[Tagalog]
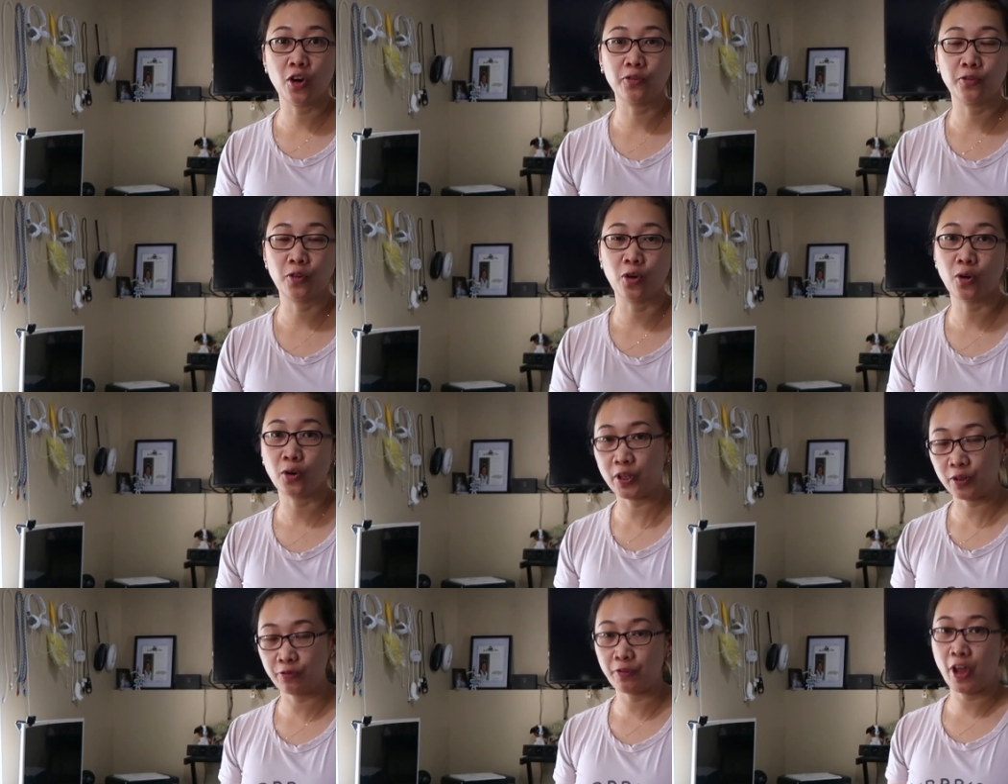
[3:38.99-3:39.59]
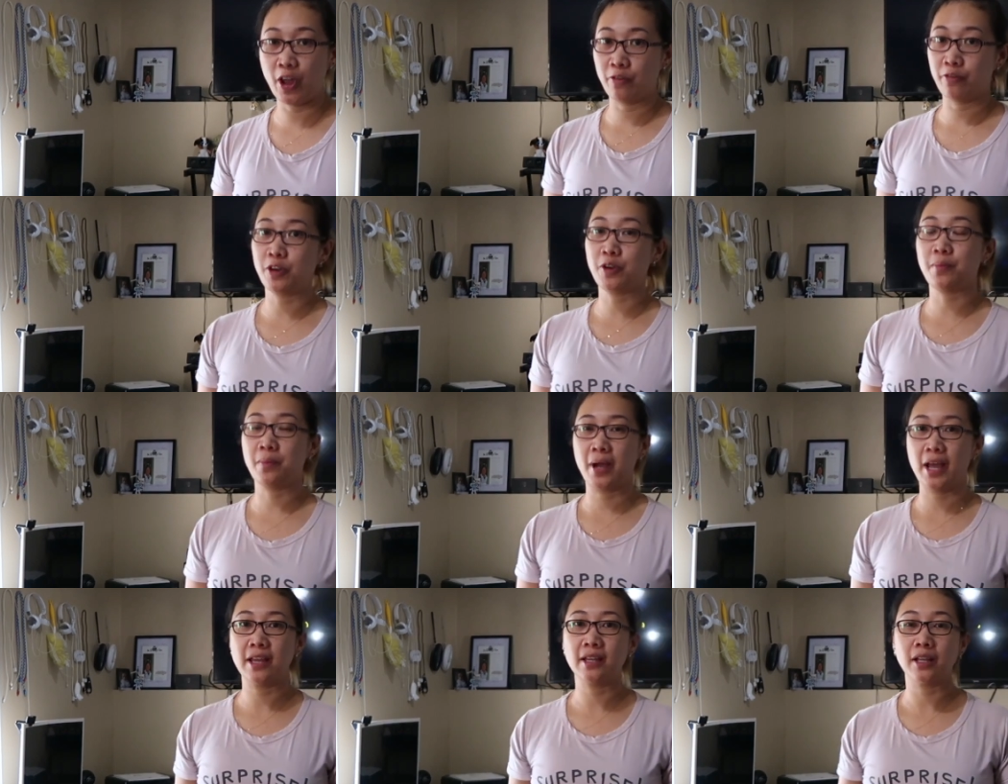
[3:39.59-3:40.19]
off ko, if ever
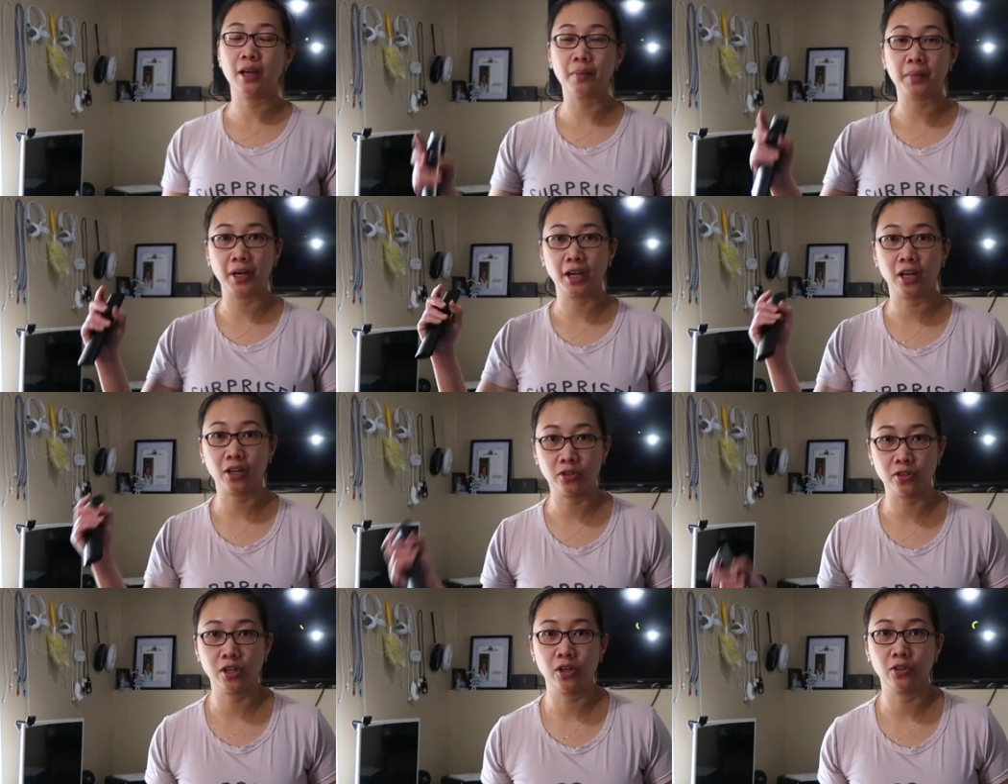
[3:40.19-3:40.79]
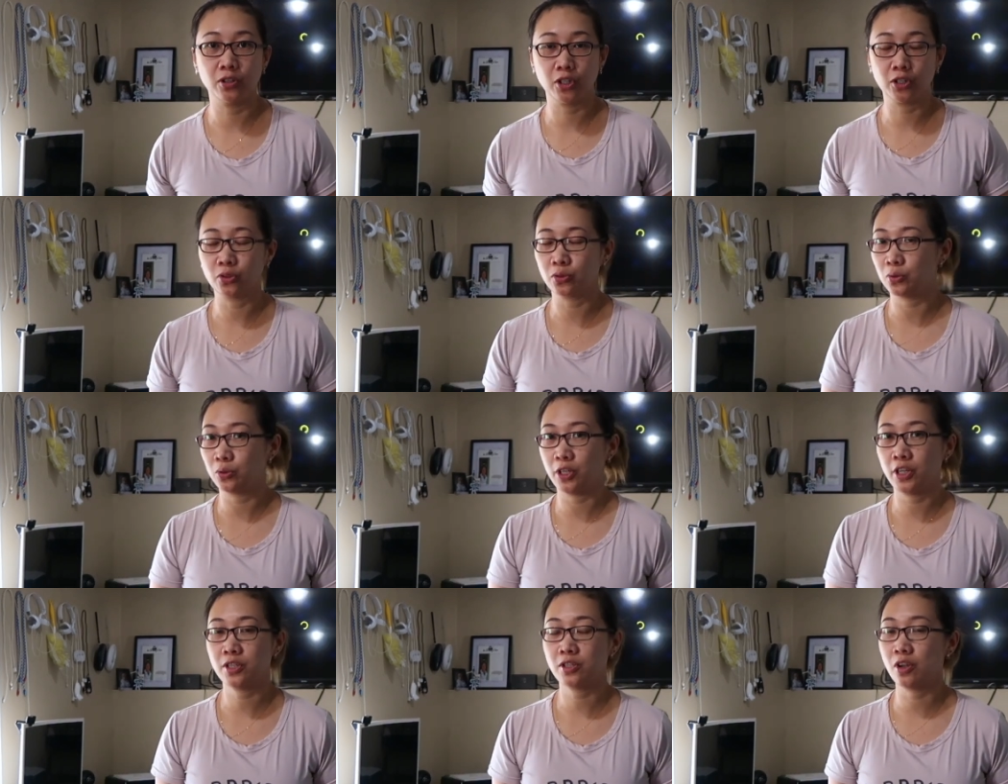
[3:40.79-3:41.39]
man na magkaroon ako ng
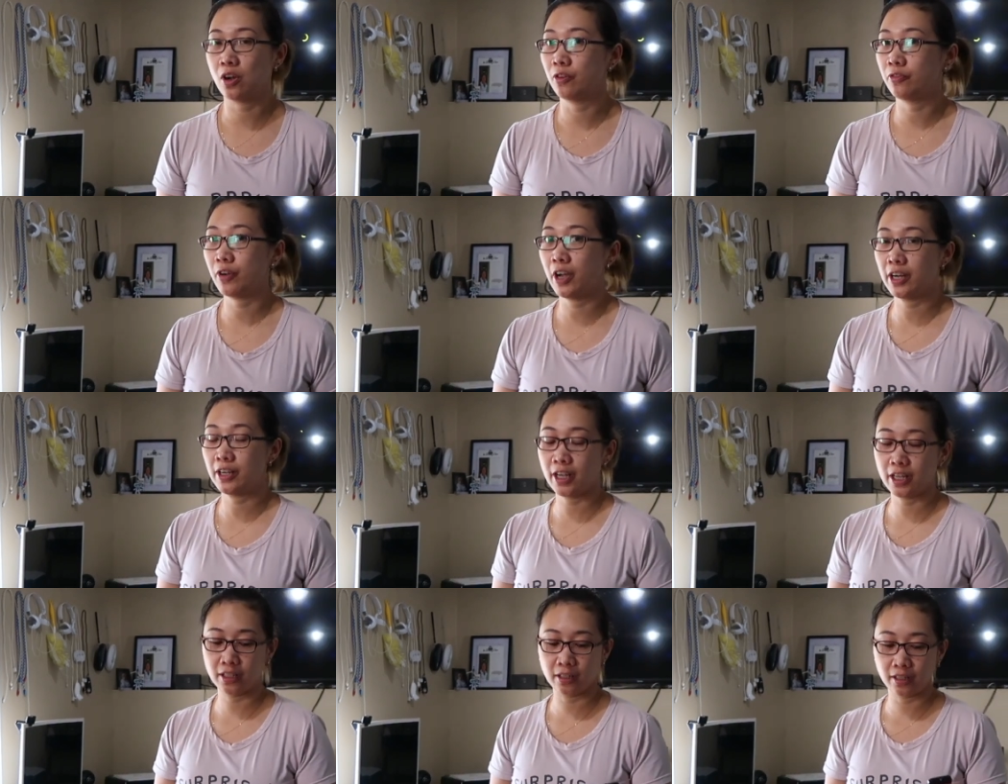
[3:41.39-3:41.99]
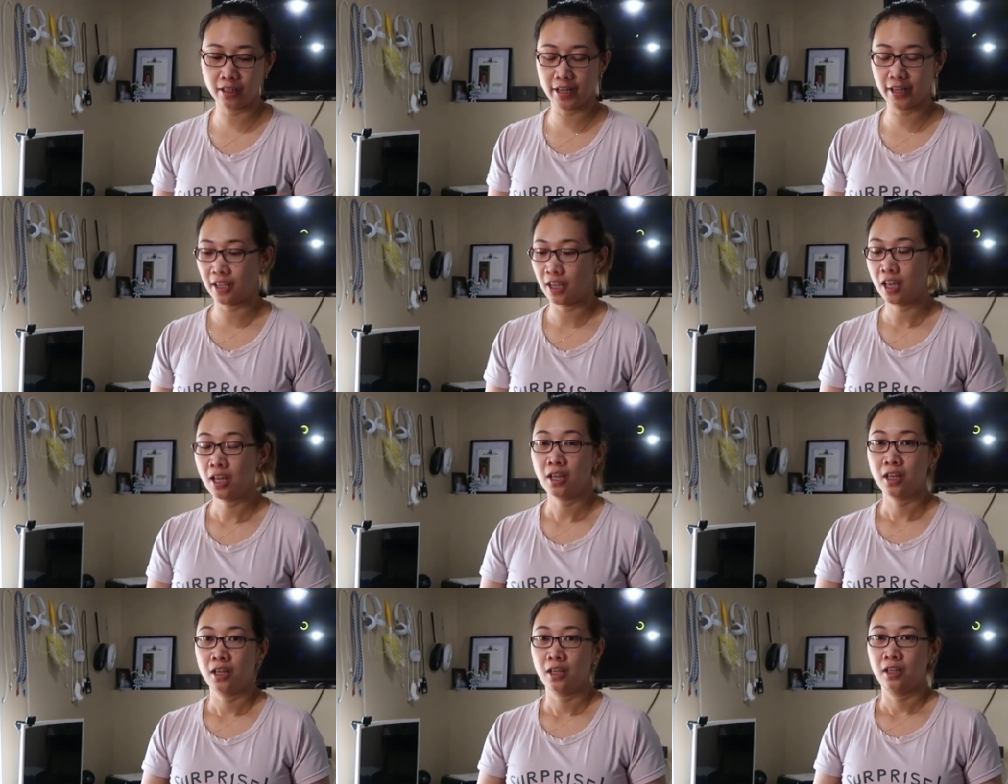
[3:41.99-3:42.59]
two days off, I rather, like,
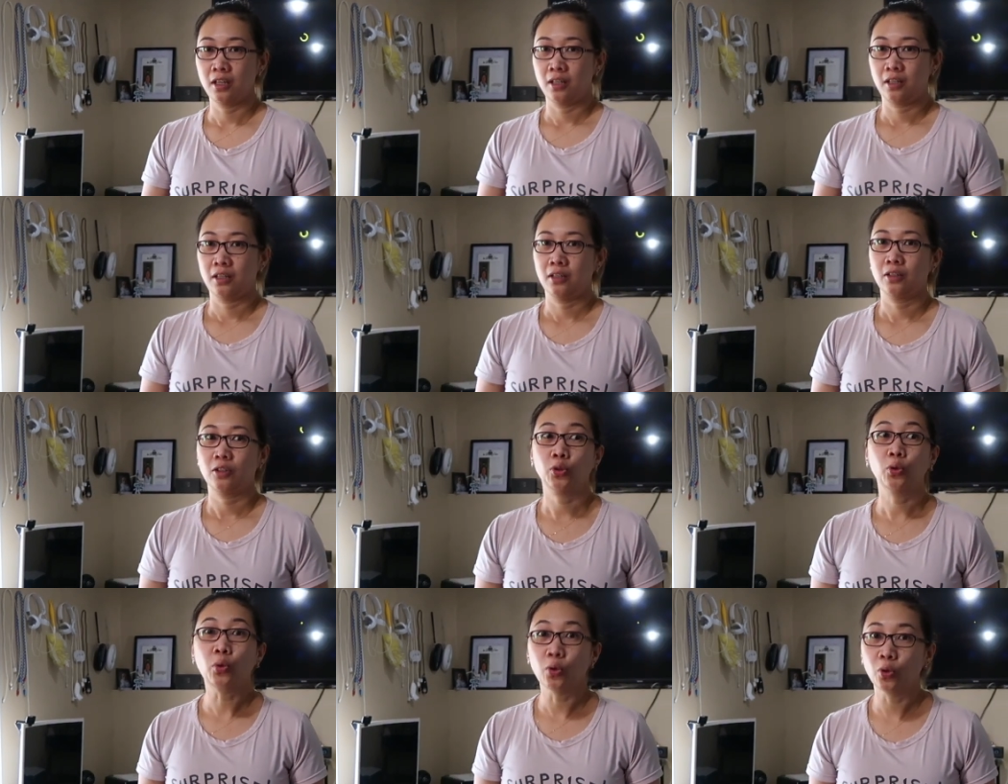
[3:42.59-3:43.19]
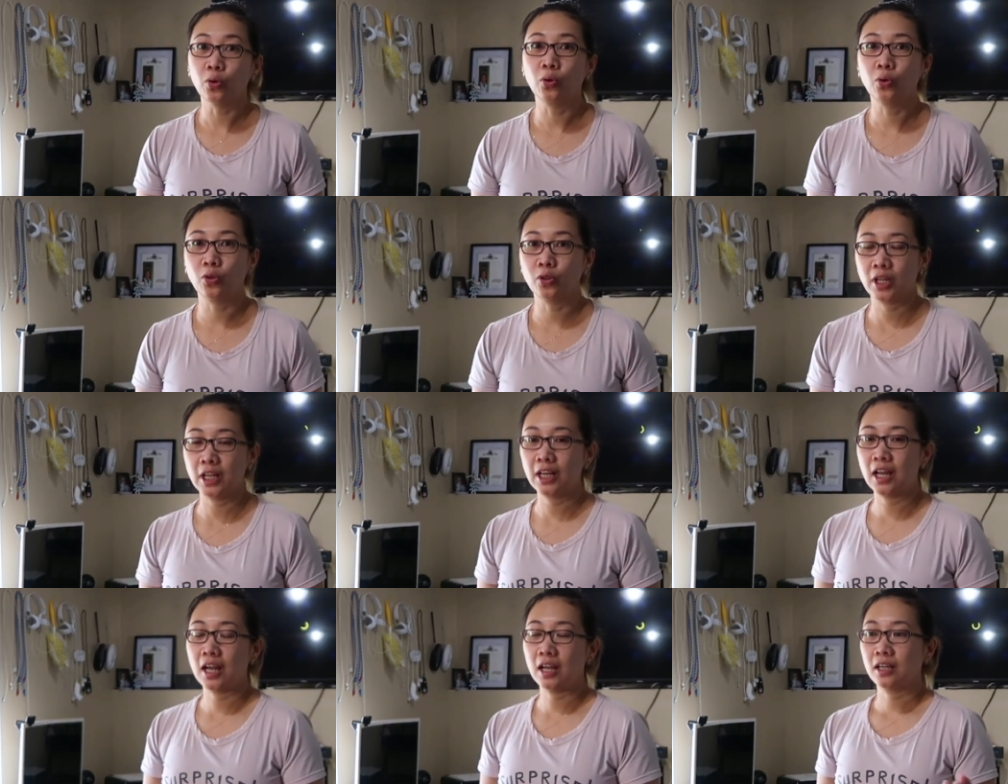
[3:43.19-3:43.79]
tulog ko
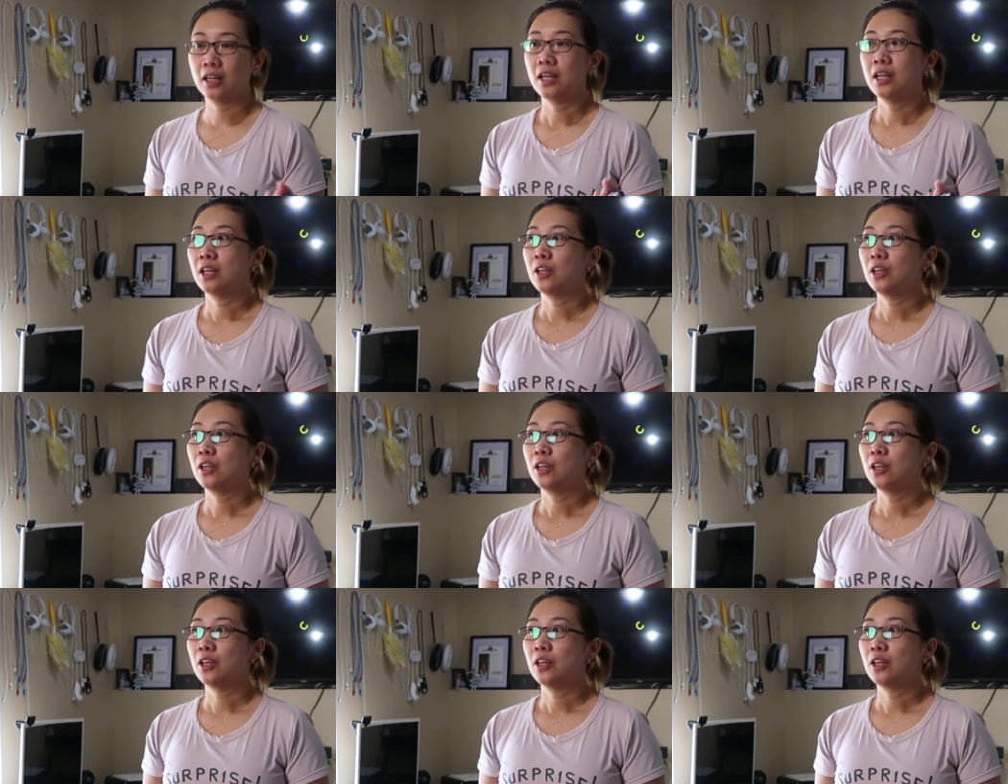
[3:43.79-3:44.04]
na lang.